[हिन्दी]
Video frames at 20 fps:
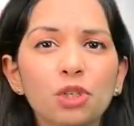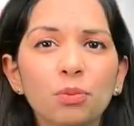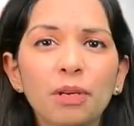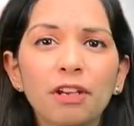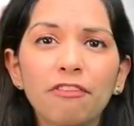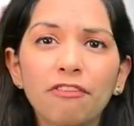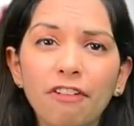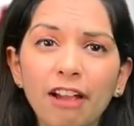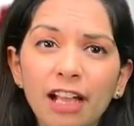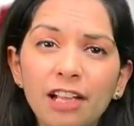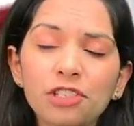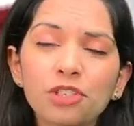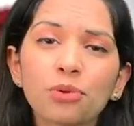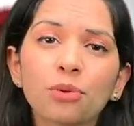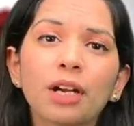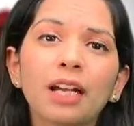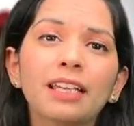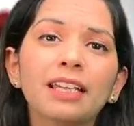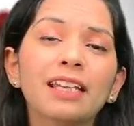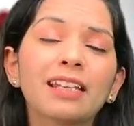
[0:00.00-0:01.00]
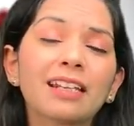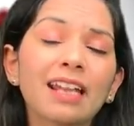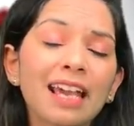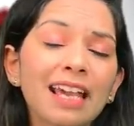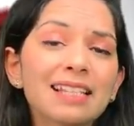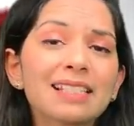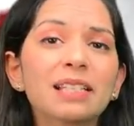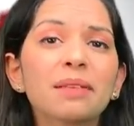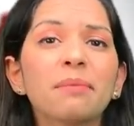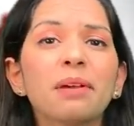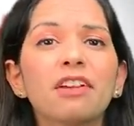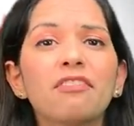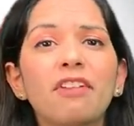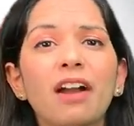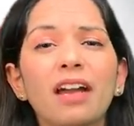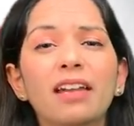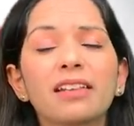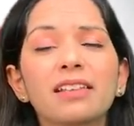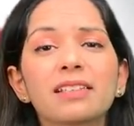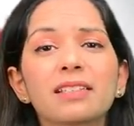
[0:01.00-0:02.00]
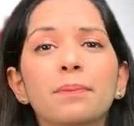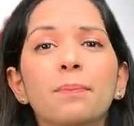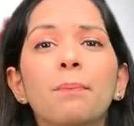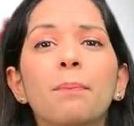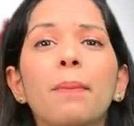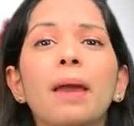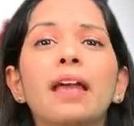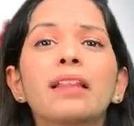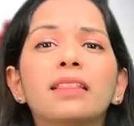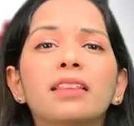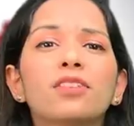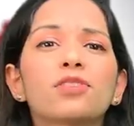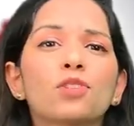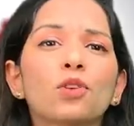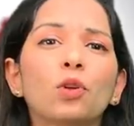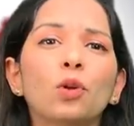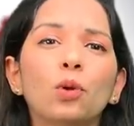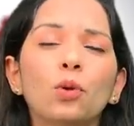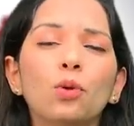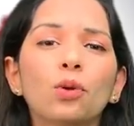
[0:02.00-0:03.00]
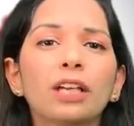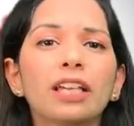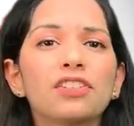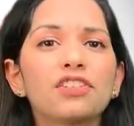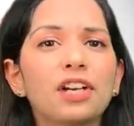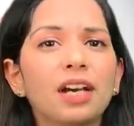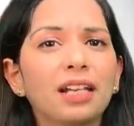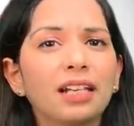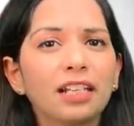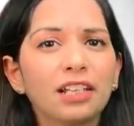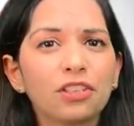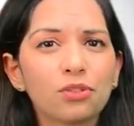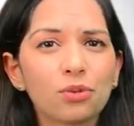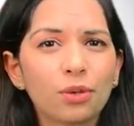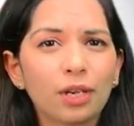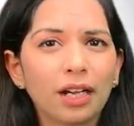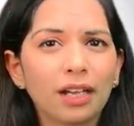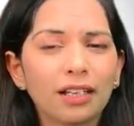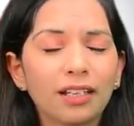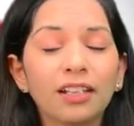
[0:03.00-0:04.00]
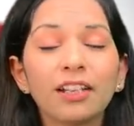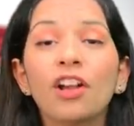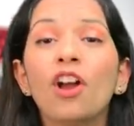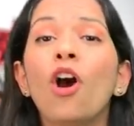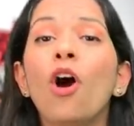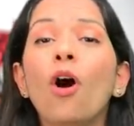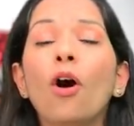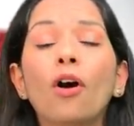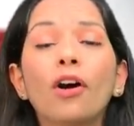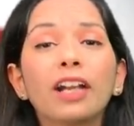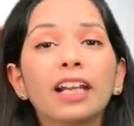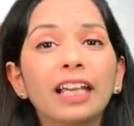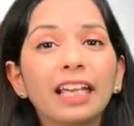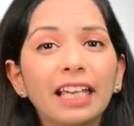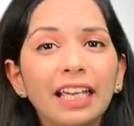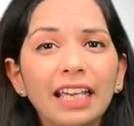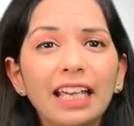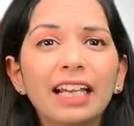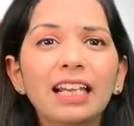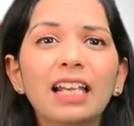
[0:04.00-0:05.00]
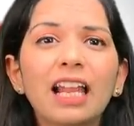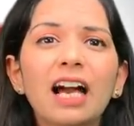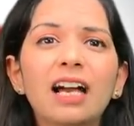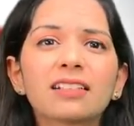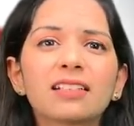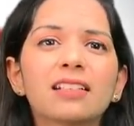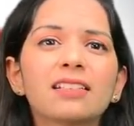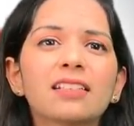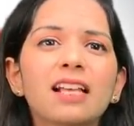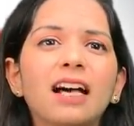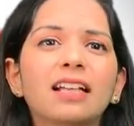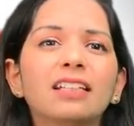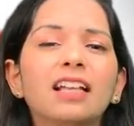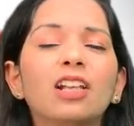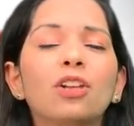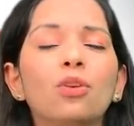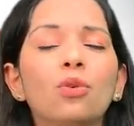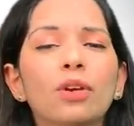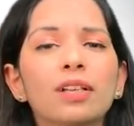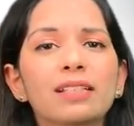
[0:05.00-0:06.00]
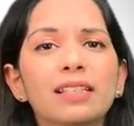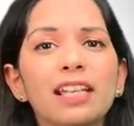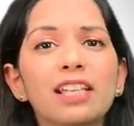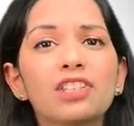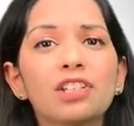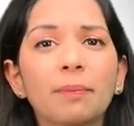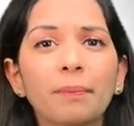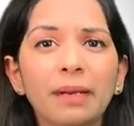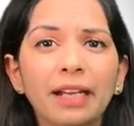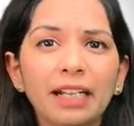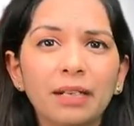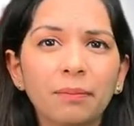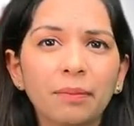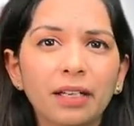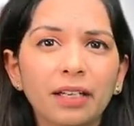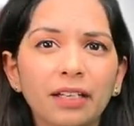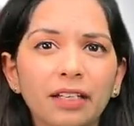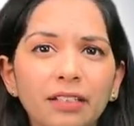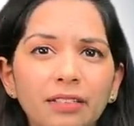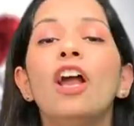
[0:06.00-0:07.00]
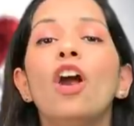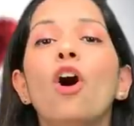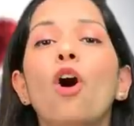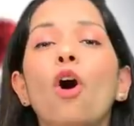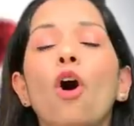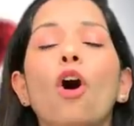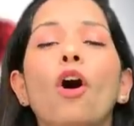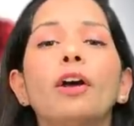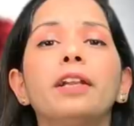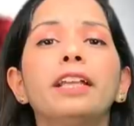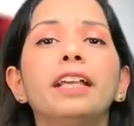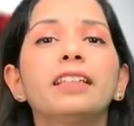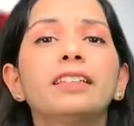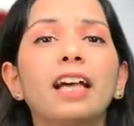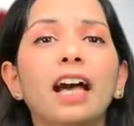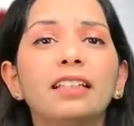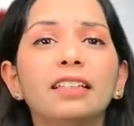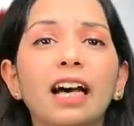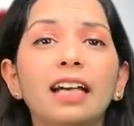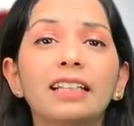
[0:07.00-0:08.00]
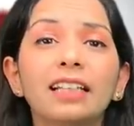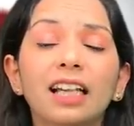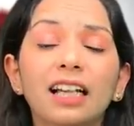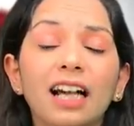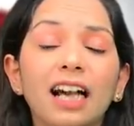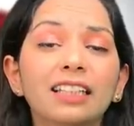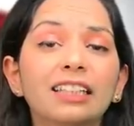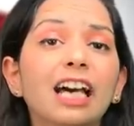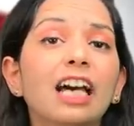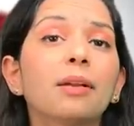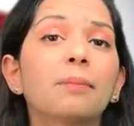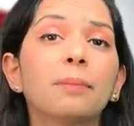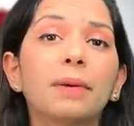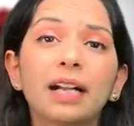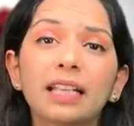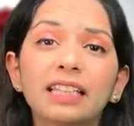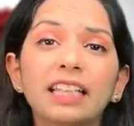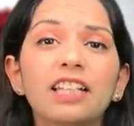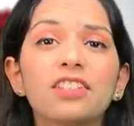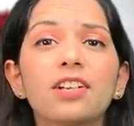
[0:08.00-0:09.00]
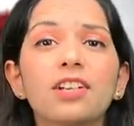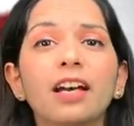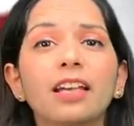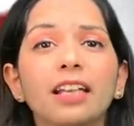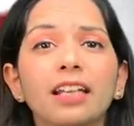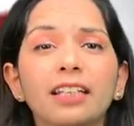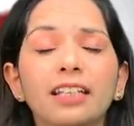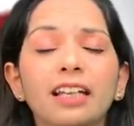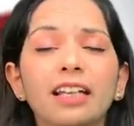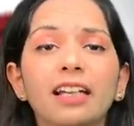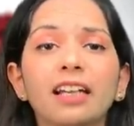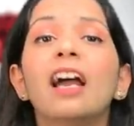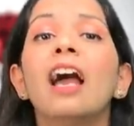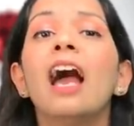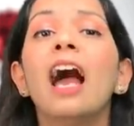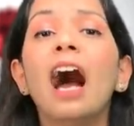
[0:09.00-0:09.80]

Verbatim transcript: देशों में फैल चुका ये रहस्यमय वायरस 3500 लोगों की जान ले चुका है और एक लाख से ज्यादा लोग इसकी चपेट में हैं और ये तादाद लगातार बढ़ती जा रही है